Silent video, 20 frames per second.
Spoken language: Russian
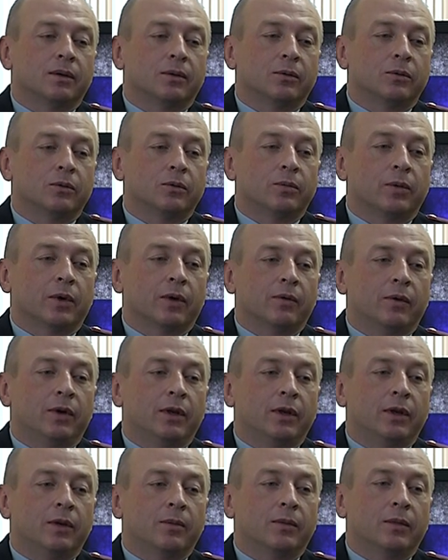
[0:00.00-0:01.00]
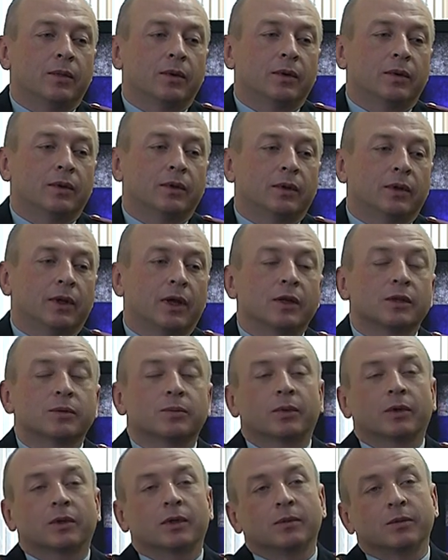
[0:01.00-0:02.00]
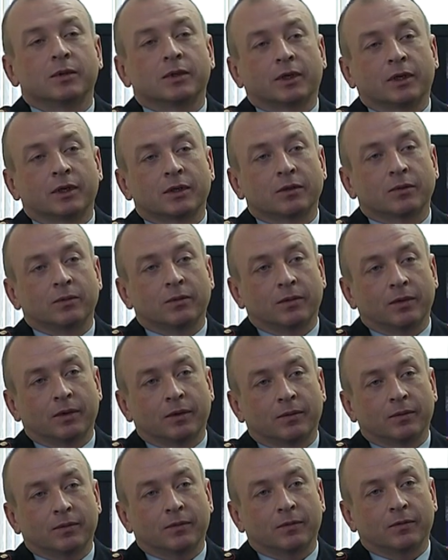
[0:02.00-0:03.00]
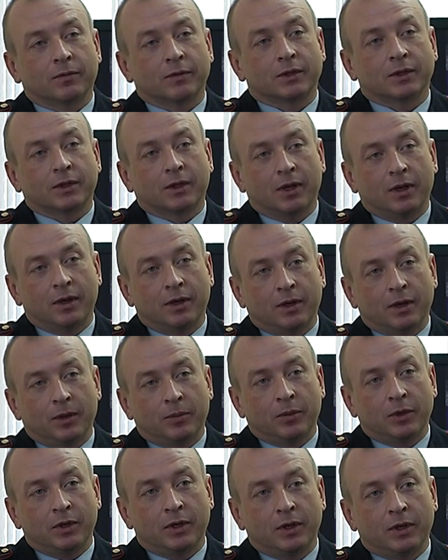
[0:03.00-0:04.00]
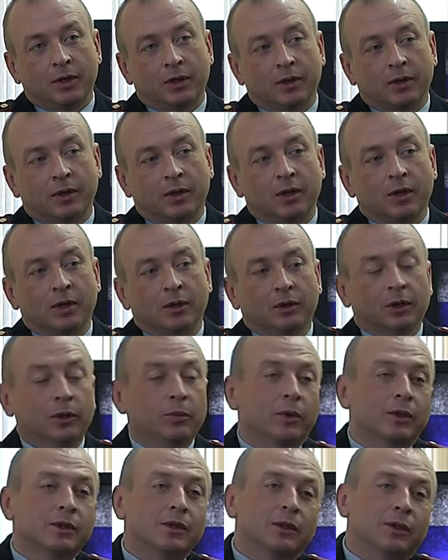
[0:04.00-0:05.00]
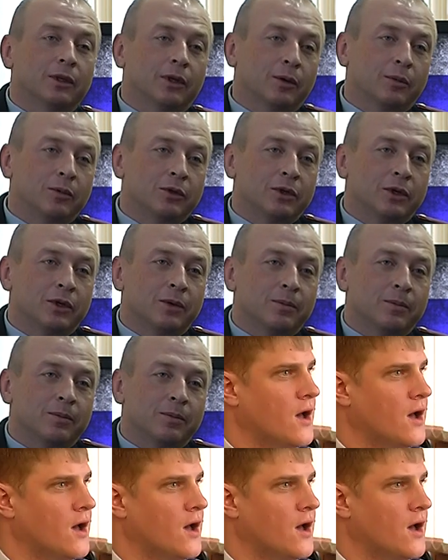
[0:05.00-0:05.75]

управлением транспортными средствами состояние опьянения. 3% грабежей.